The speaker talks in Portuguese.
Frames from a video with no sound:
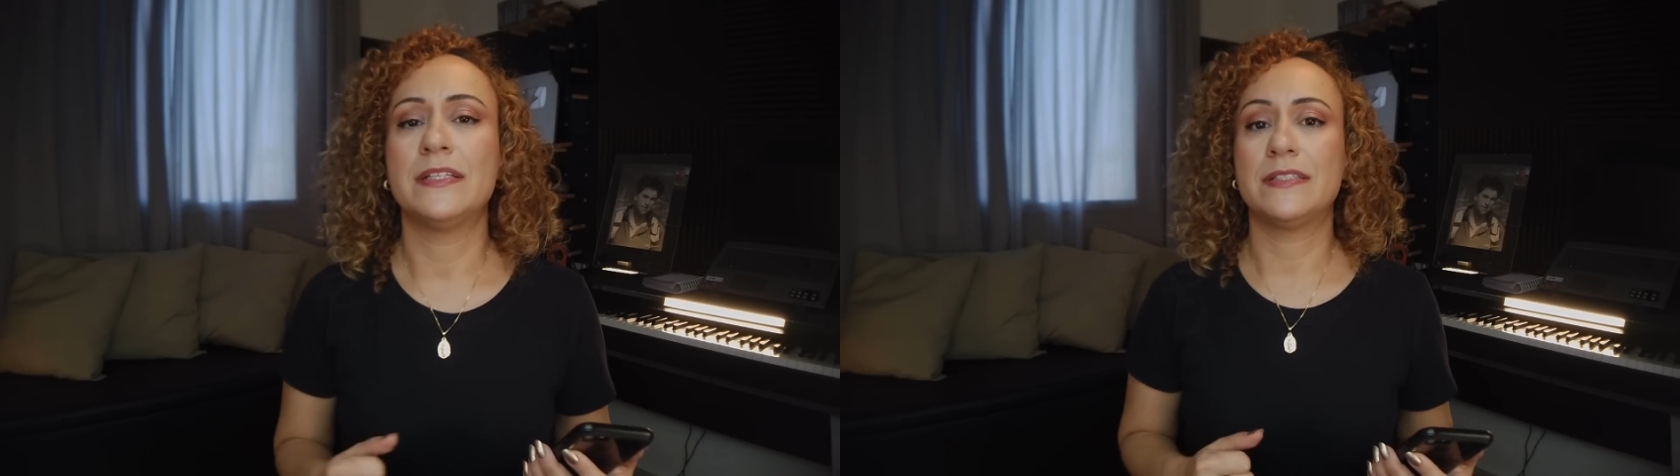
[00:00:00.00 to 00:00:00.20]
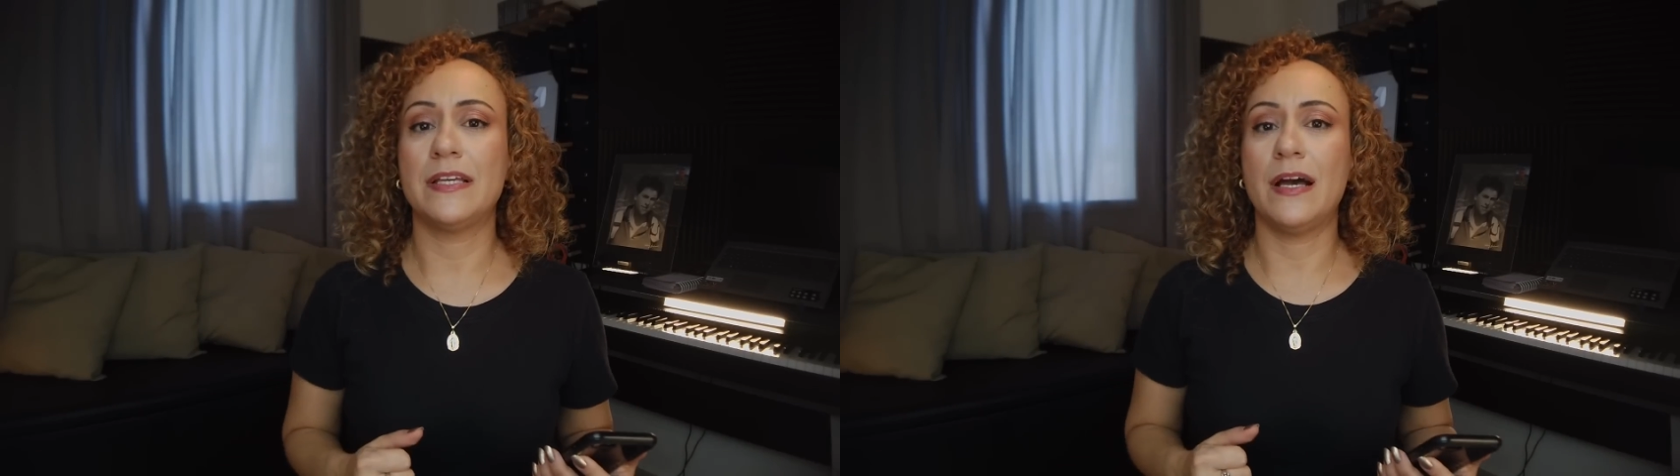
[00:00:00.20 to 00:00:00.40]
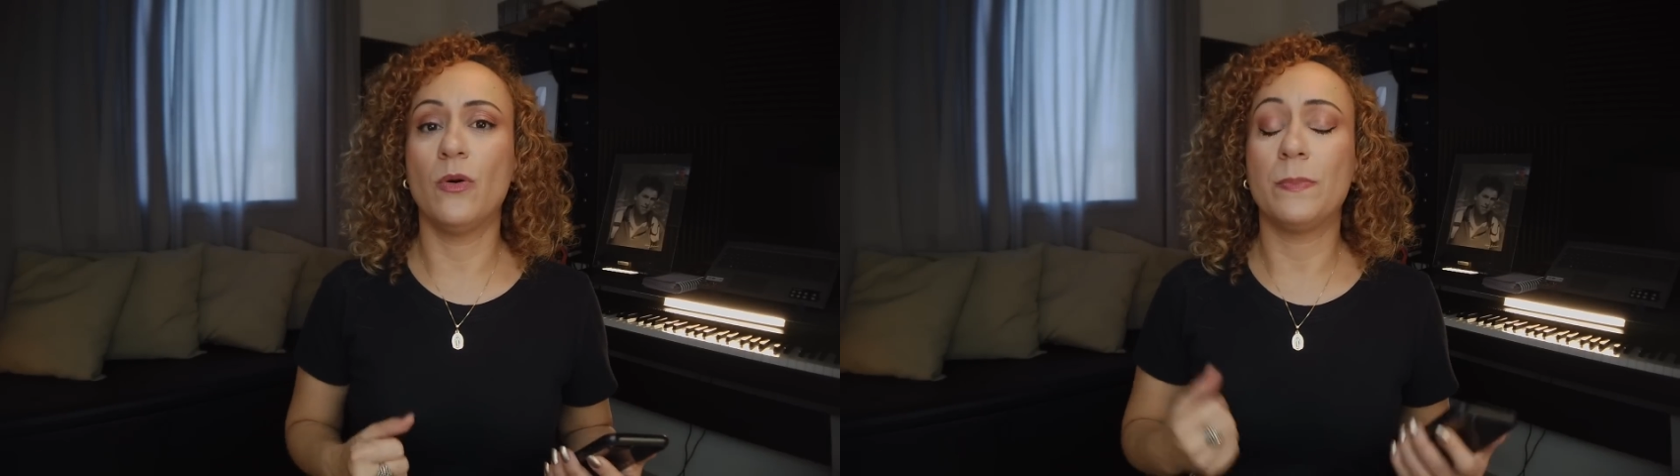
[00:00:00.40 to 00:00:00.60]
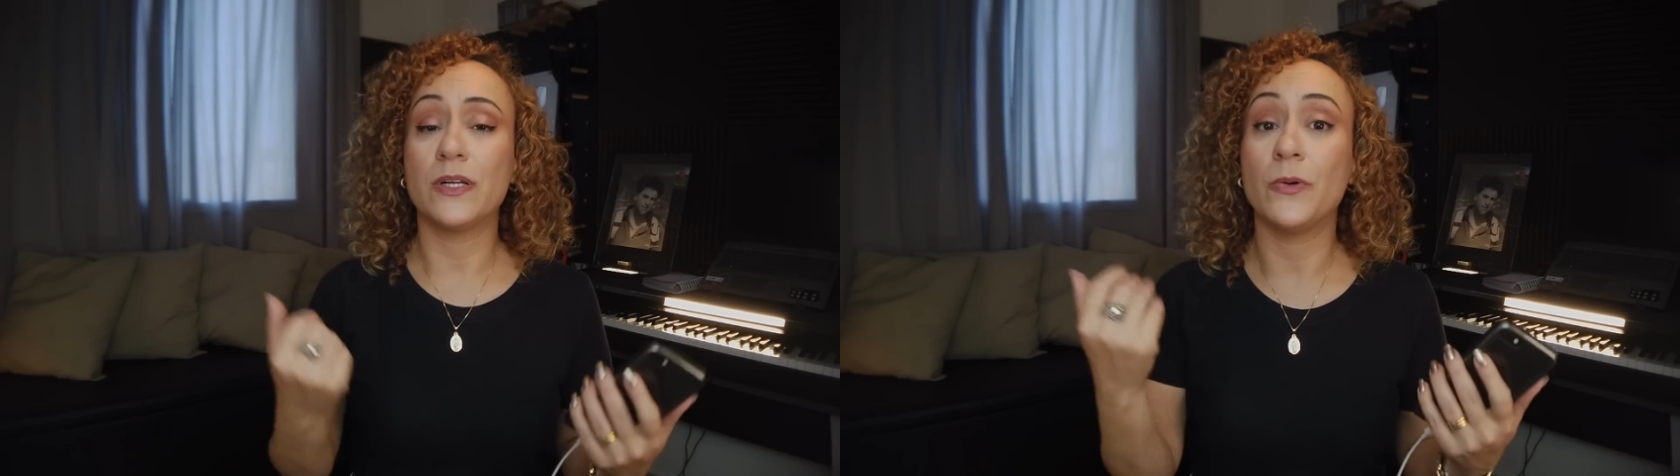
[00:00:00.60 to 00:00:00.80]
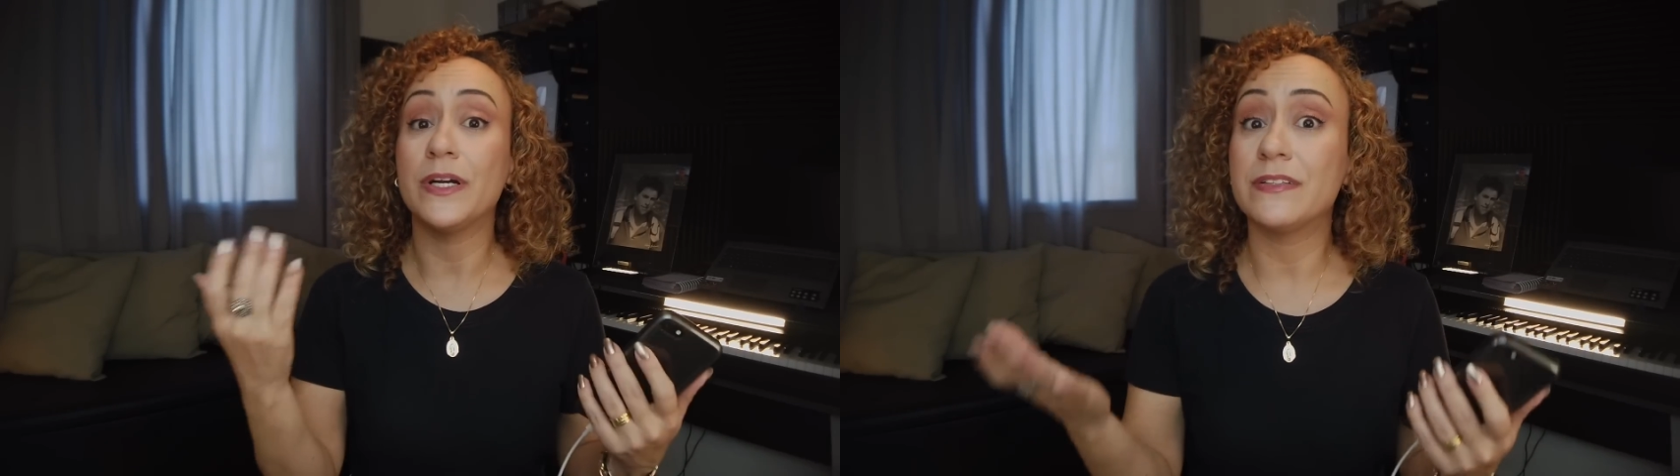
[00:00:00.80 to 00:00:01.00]
se a
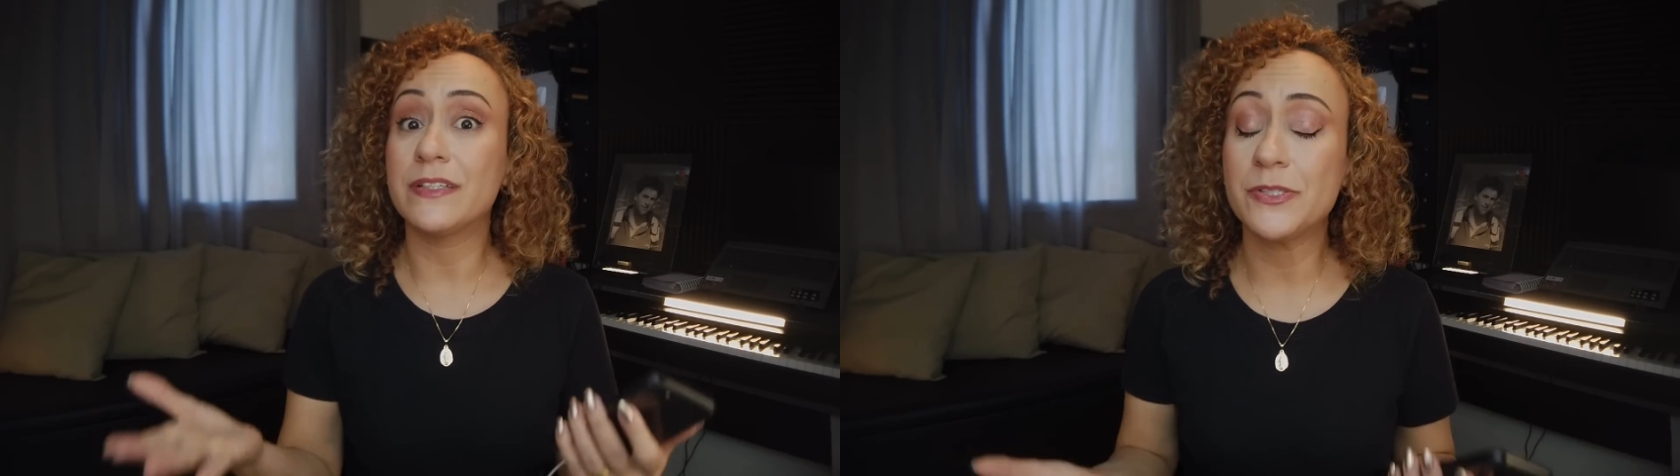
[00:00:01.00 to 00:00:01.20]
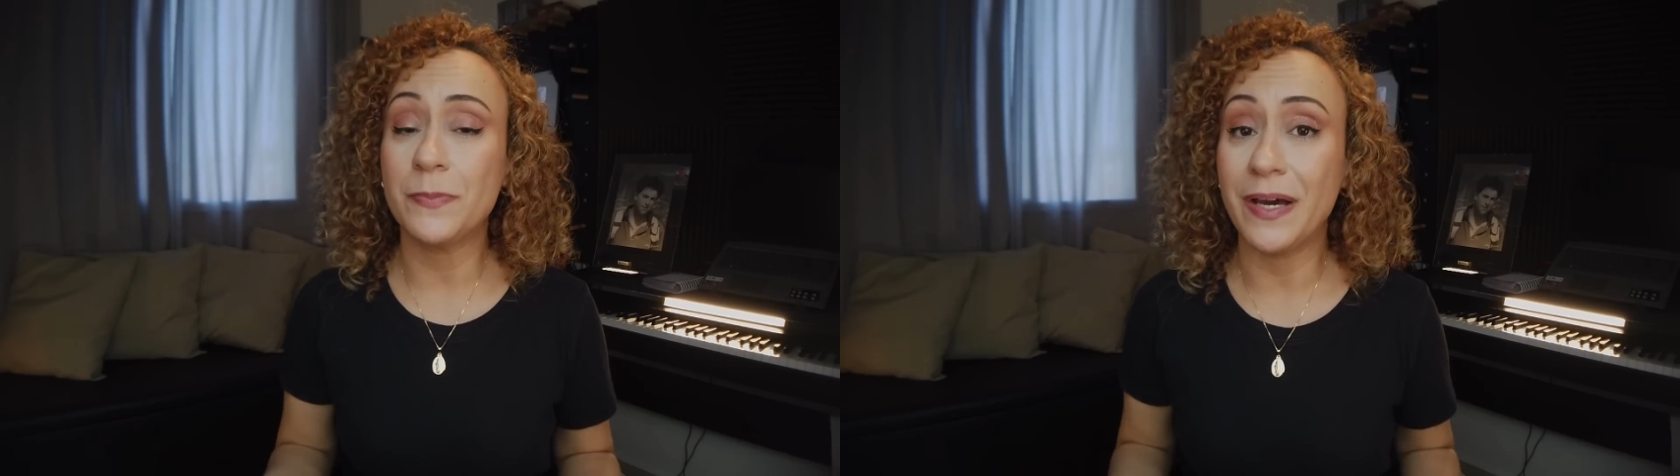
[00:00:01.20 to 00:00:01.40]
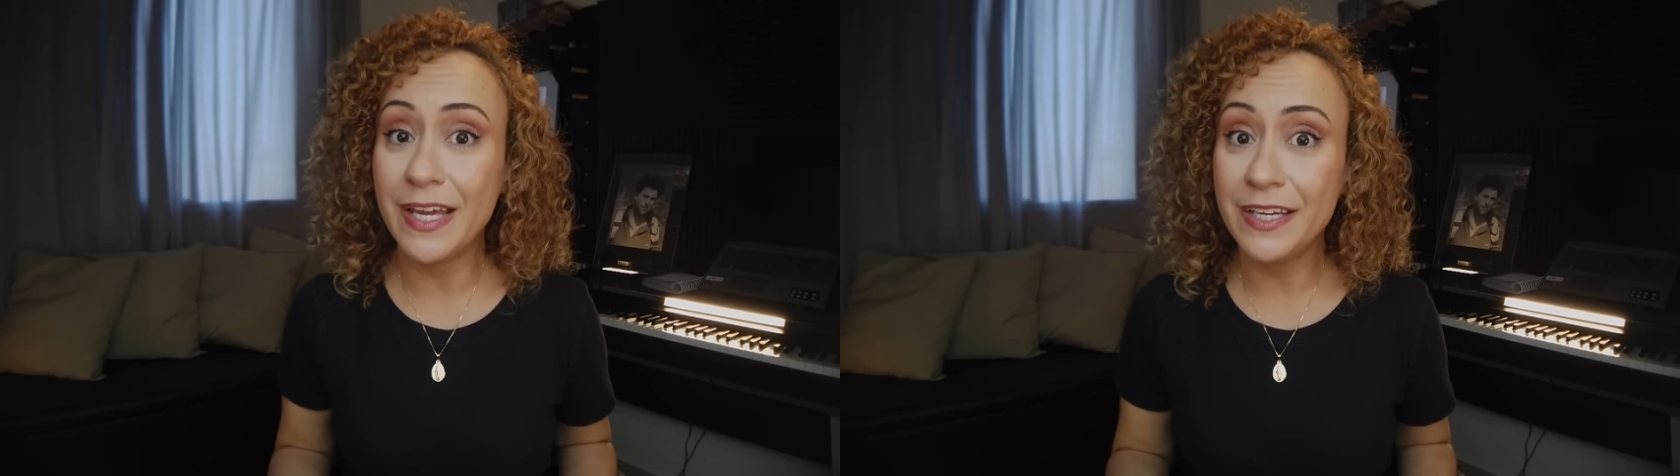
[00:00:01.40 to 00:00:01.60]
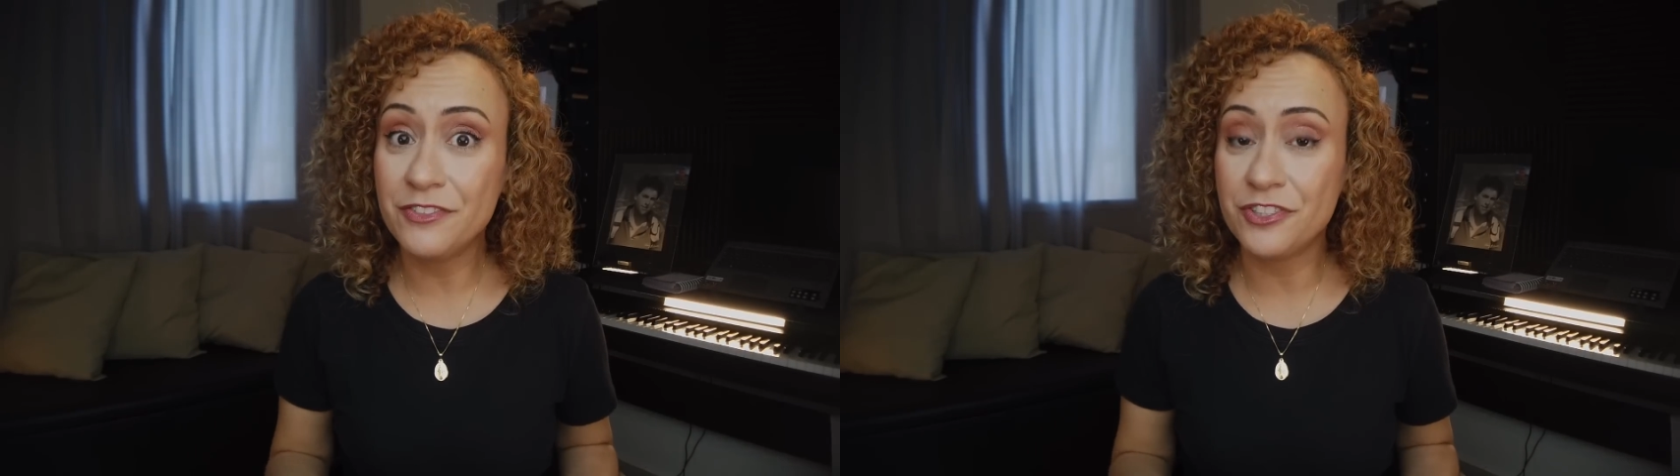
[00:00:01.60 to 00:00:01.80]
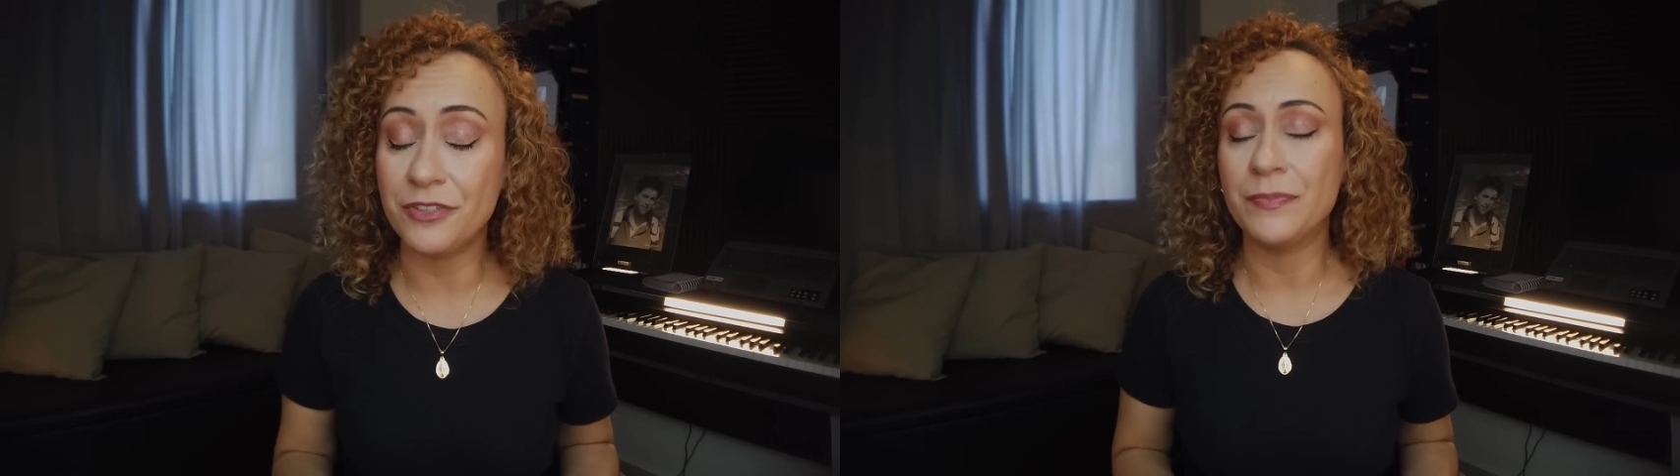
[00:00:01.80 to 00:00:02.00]
roupa não é
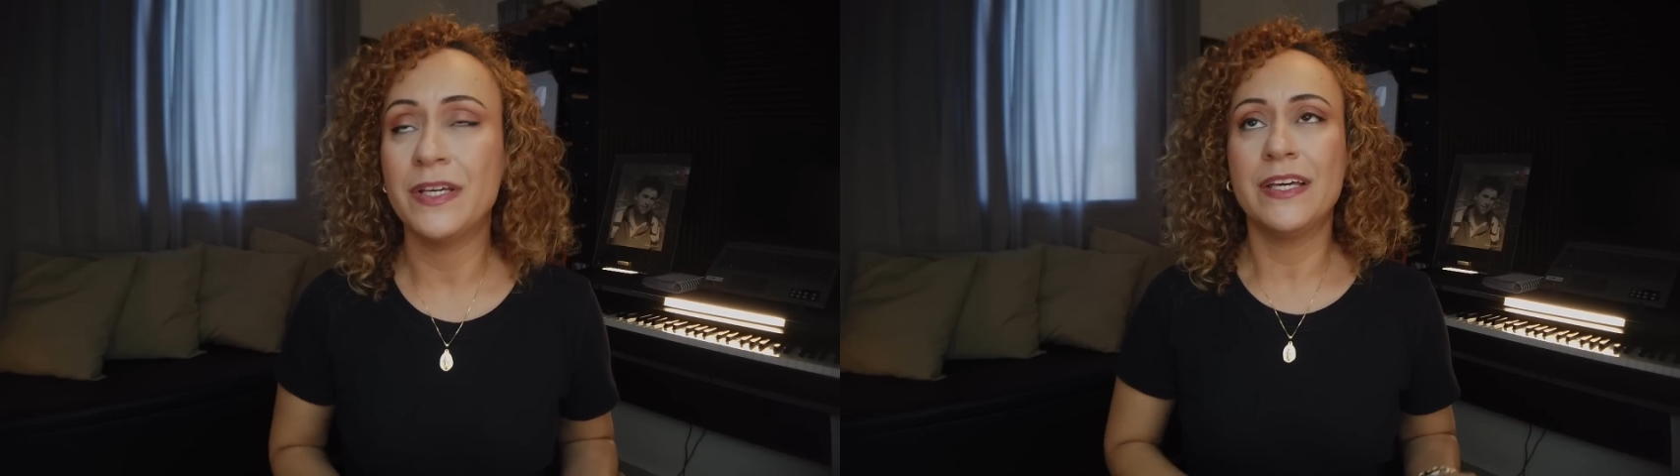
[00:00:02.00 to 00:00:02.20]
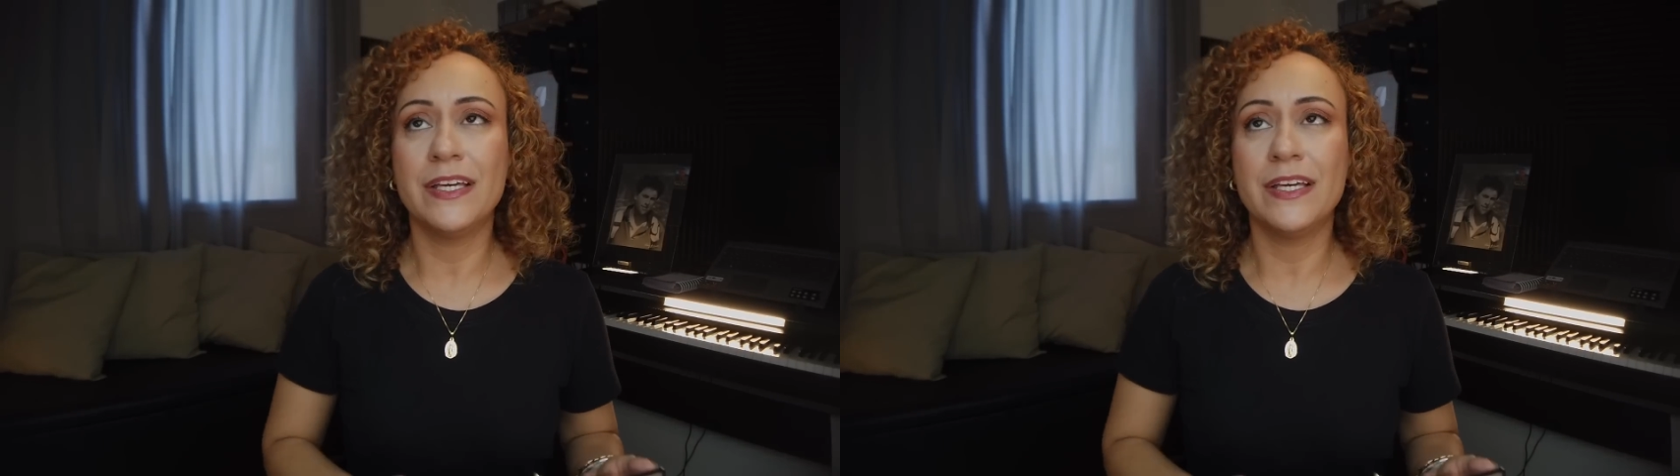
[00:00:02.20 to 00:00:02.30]
transparente,